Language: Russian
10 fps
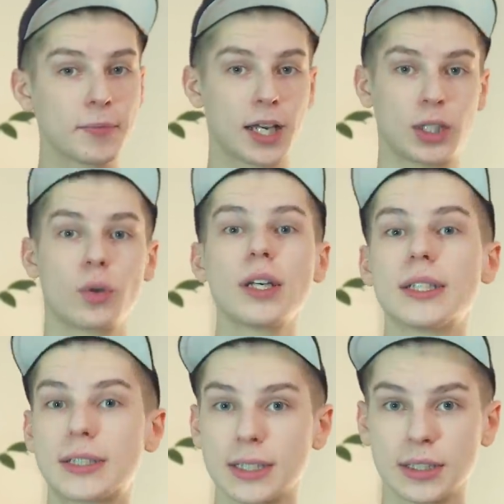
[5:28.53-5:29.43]
которые,
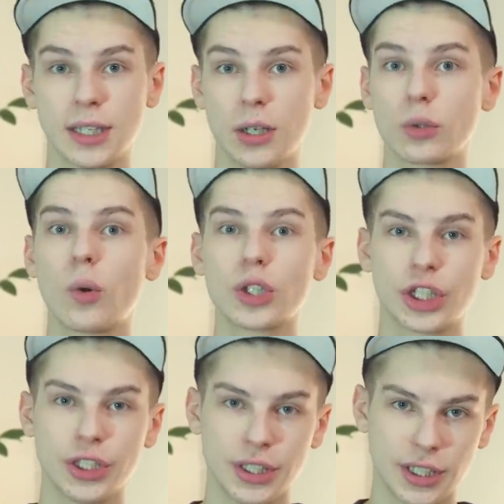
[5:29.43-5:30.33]
естественно, дают
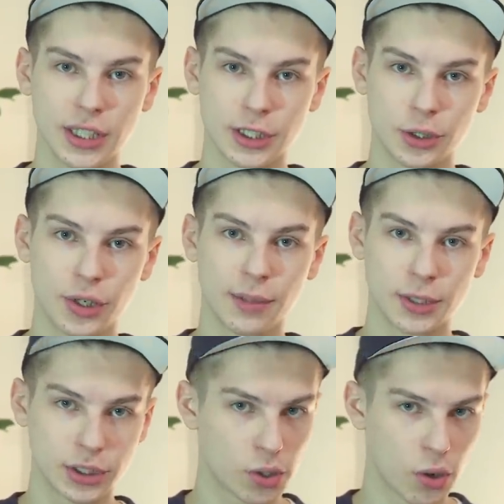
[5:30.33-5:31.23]
очень нехилый тюремный
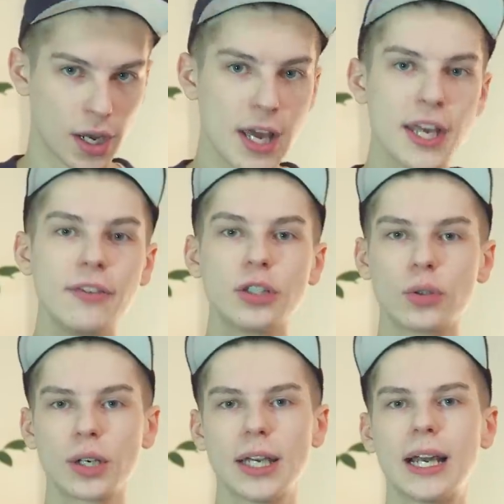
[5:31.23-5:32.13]
срок. И в
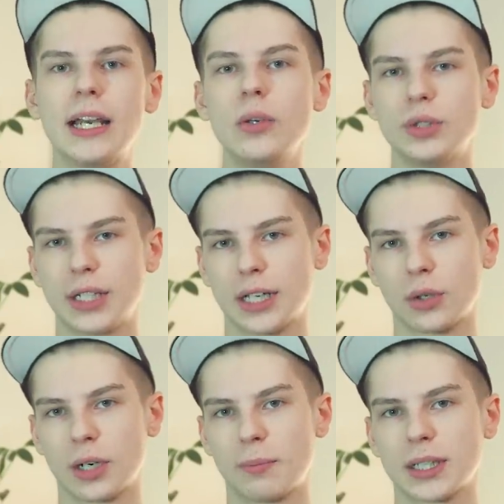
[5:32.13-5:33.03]
итоге люди,
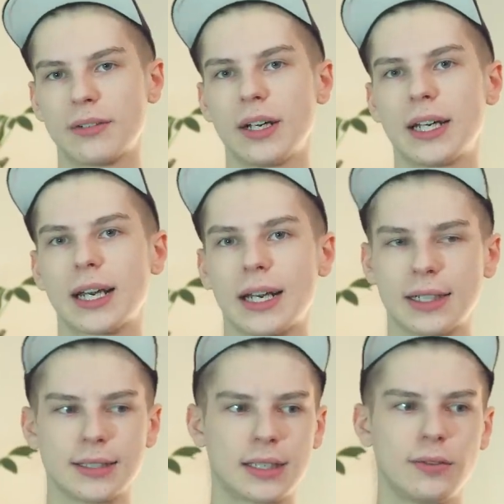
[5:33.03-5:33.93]
которые продавали крек
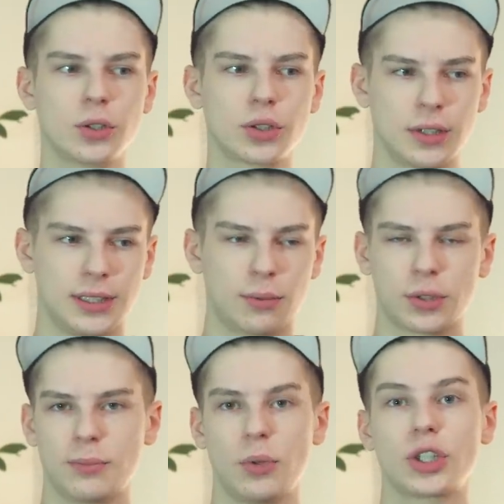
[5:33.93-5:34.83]
из-за того, что они
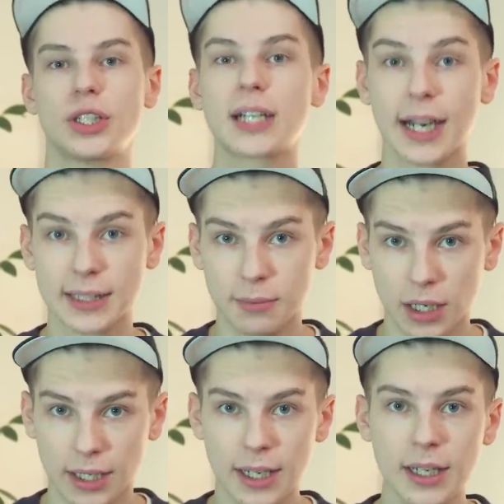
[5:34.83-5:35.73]
просто больше никак не
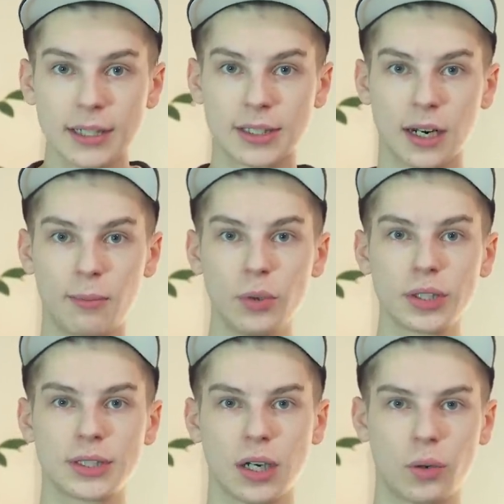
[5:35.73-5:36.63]
могли
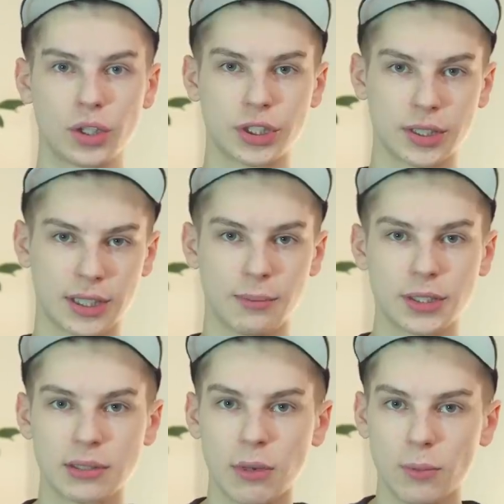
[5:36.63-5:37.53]
заработать, а хочется там и
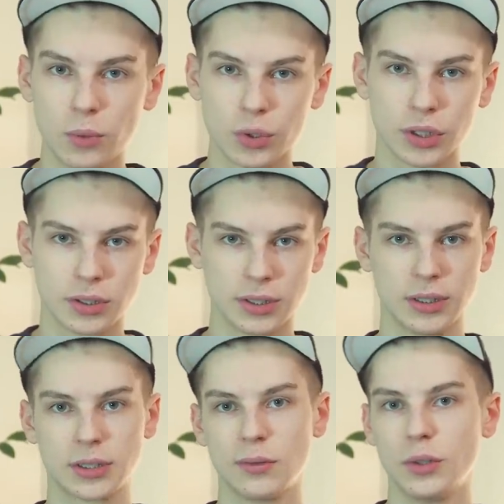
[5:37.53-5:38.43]
самому жить, и
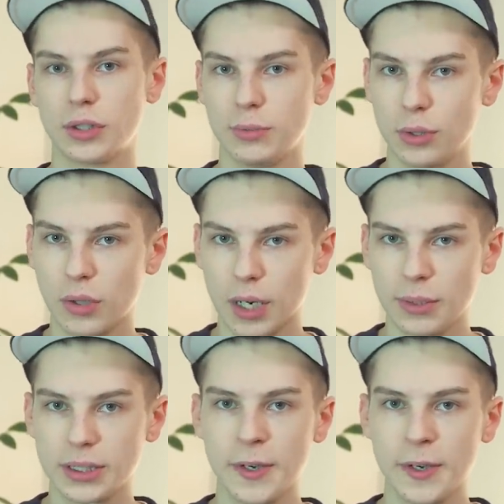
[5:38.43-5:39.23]
свою семью кормить,